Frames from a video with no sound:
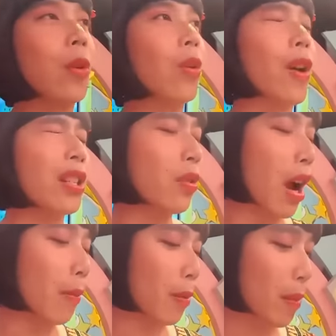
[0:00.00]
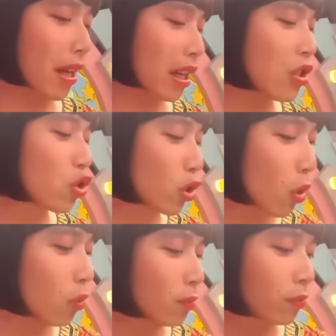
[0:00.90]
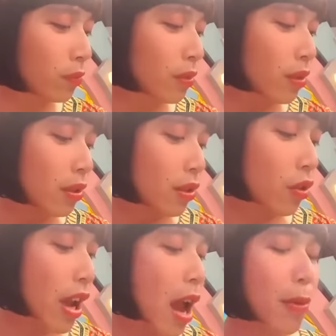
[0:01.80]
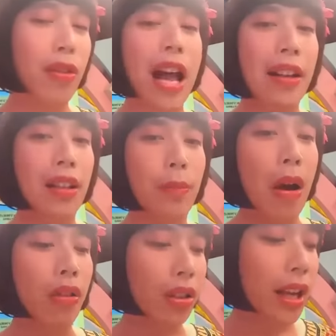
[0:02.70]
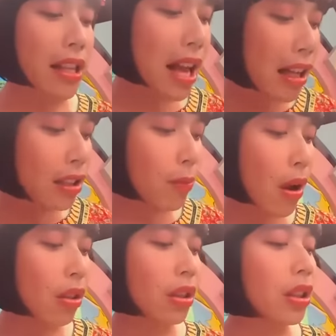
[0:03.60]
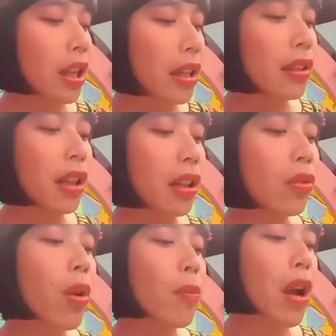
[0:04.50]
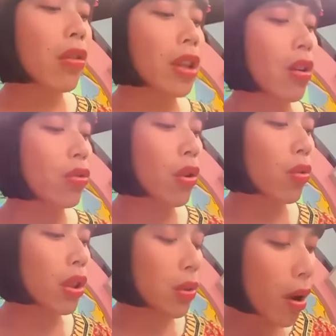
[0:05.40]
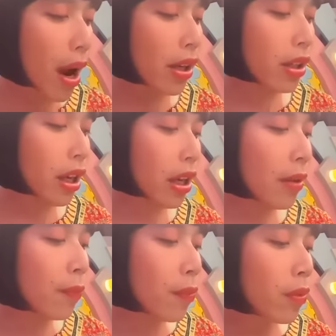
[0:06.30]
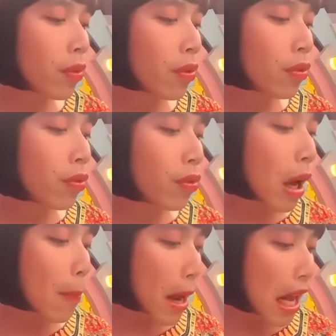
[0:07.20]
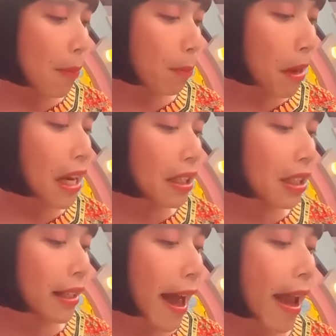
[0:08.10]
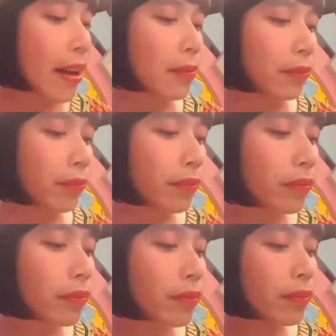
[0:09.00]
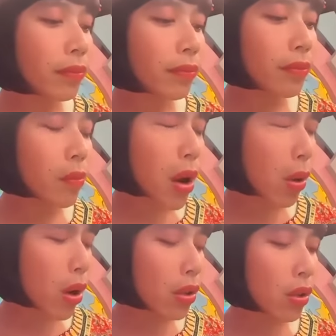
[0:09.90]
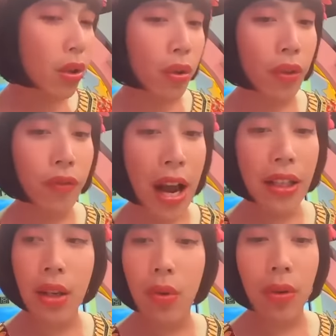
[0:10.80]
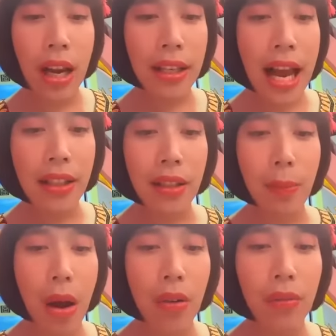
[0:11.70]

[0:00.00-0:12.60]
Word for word: 我发现我还没有背得很熟，虽然他们有大字报，可是看大字报的眼神会飘掉，所以我希望还是可以把它背起来，不然观众很容易发现我看大字报。